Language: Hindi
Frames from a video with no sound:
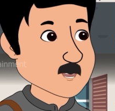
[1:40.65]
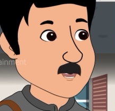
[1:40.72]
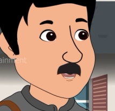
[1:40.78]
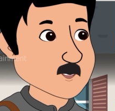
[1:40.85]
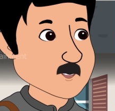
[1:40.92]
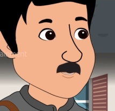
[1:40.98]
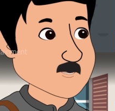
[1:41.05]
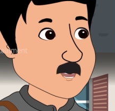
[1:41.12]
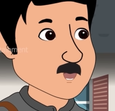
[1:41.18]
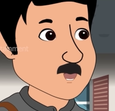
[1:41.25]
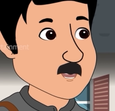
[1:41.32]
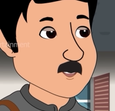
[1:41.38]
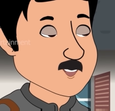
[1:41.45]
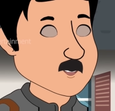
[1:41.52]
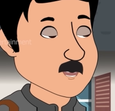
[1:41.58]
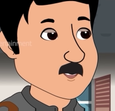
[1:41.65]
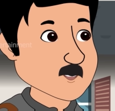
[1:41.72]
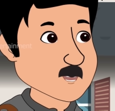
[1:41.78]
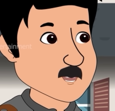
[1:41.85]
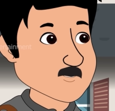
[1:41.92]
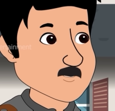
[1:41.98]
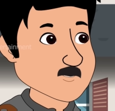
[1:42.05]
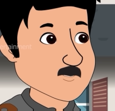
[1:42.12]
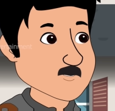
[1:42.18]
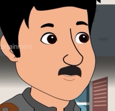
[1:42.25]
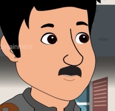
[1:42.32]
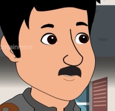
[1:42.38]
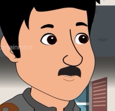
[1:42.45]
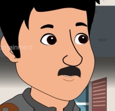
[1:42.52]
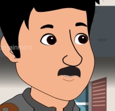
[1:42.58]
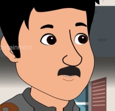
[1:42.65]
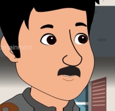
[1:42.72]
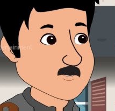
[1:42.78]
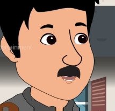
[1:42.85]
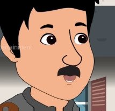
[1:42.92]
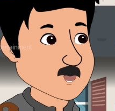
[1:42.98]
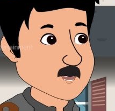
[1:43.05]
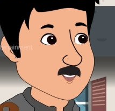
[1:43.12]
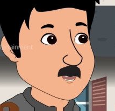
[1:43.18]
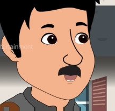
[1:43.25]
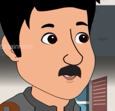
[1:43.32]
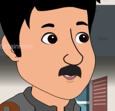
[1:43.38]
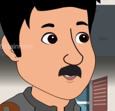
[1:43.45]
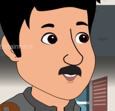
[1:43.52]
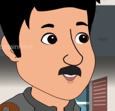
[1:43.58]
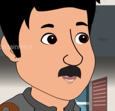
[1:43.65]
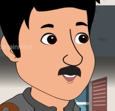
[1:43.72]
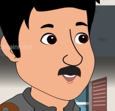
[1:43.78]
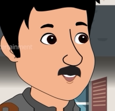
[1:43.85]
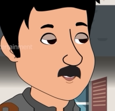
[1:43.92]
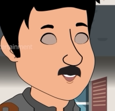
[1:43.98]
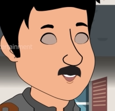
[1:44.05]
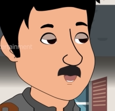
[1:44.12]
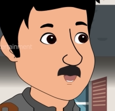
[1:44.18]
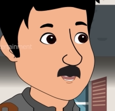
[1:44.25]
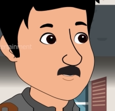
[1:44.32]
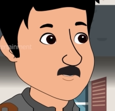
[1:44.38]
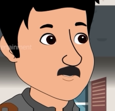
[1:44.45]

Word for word: भी स्टाफ क्यों नहीं आना चाहता अच्छा फंसाया रिंकू तूने मुझे